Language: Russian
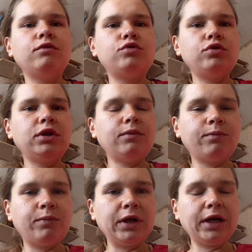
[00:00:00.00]
все
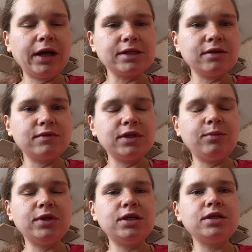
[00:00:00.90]
это прекрасно
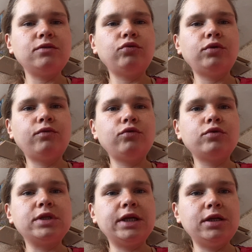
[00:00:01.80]
взаимодействует и
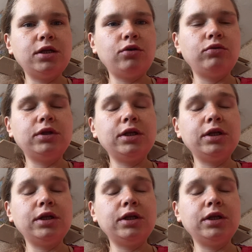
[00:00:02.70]
функционирует.